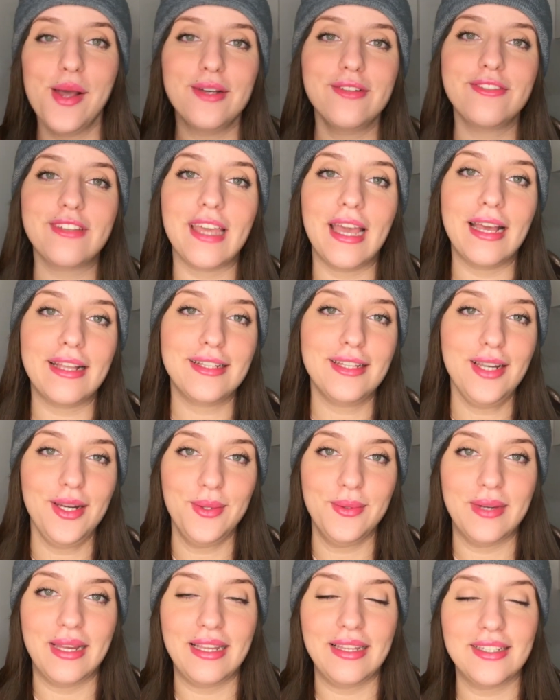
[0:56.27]
في هاد
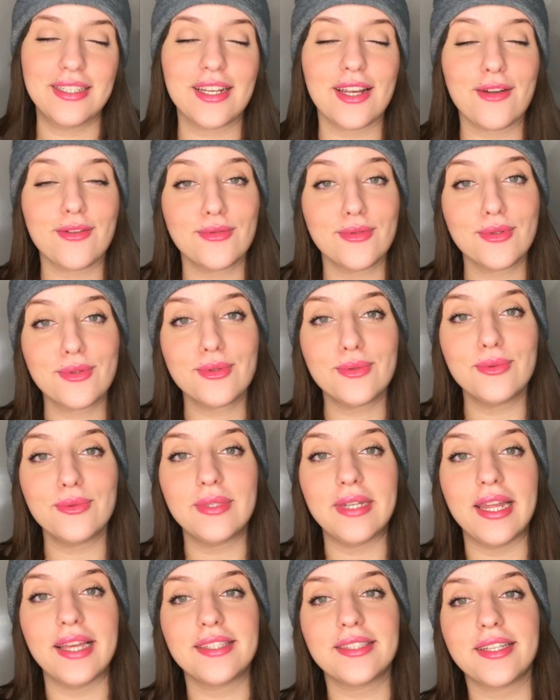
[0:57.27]
الحوايج يقدروا يكونوا
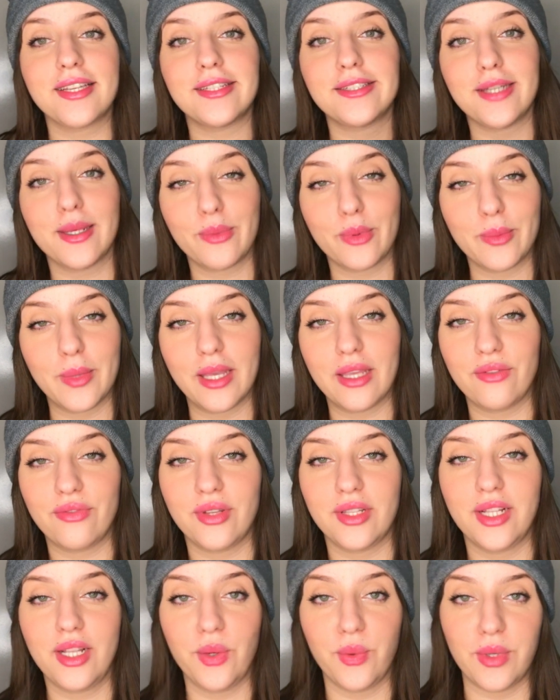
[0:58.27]
ناس كيتشابوا معايا في
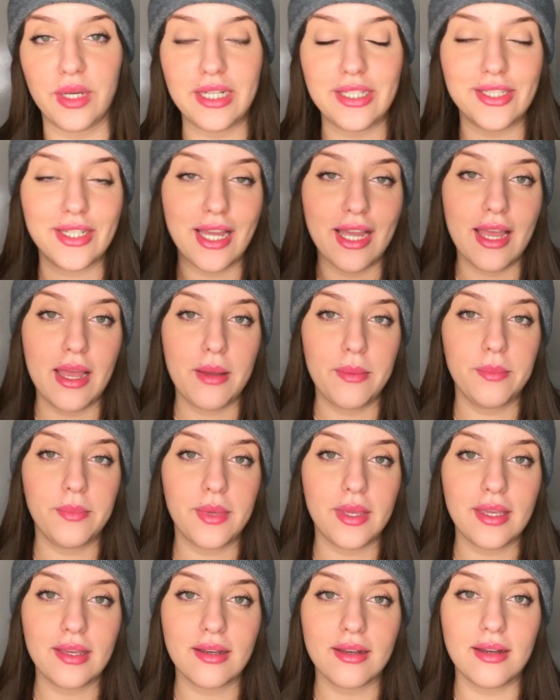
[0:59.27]
هاد الحوايج
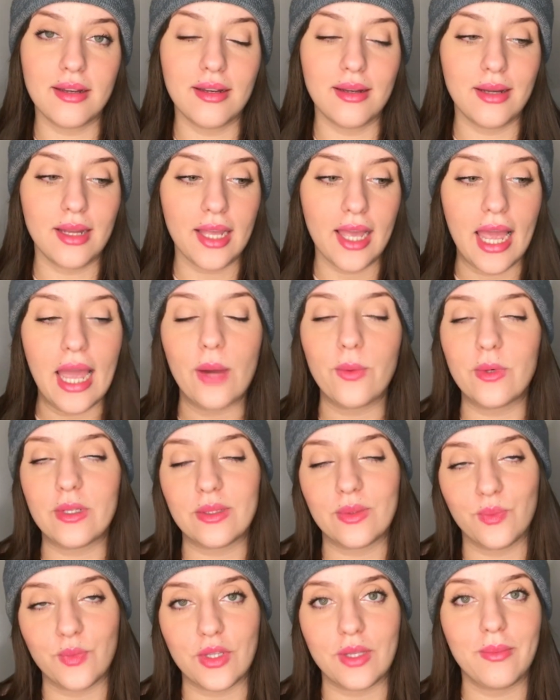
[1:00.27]
مي آه،
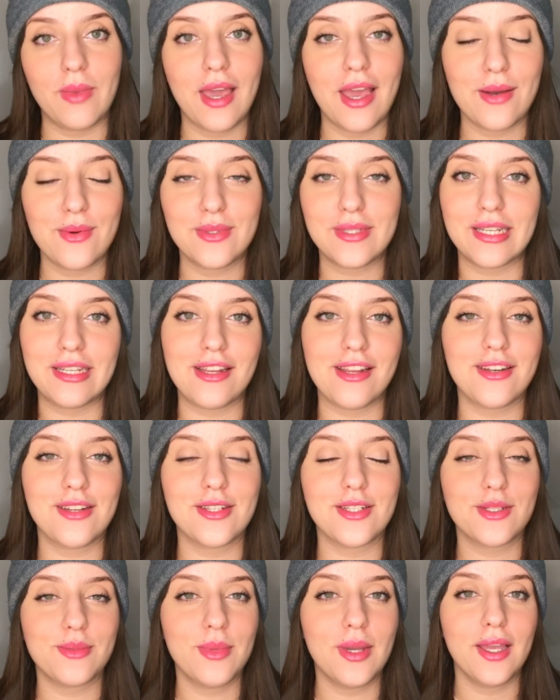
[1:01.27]
حاولت المهم حاولت انني
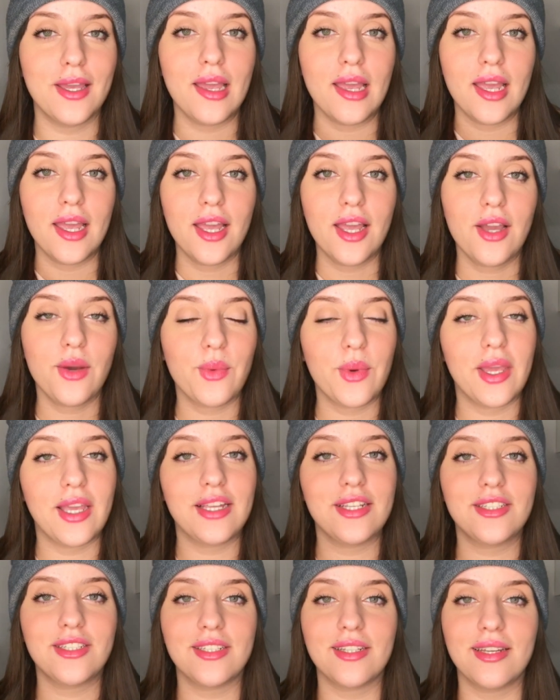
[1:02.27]
نجمع
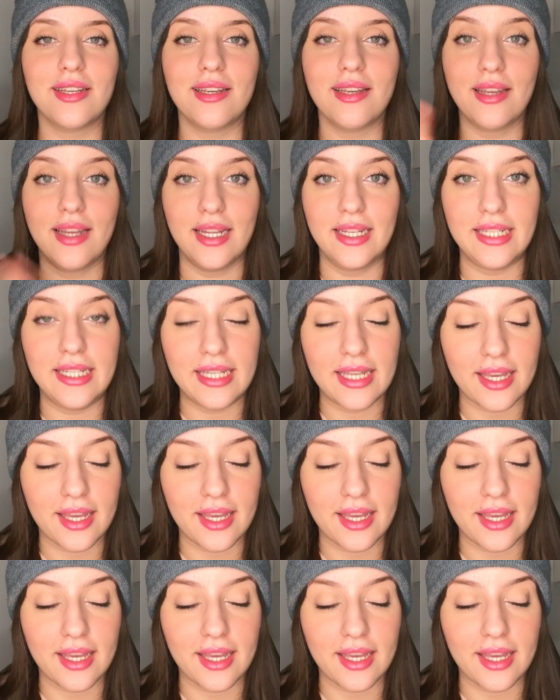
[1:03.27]
حوايج آه، عليا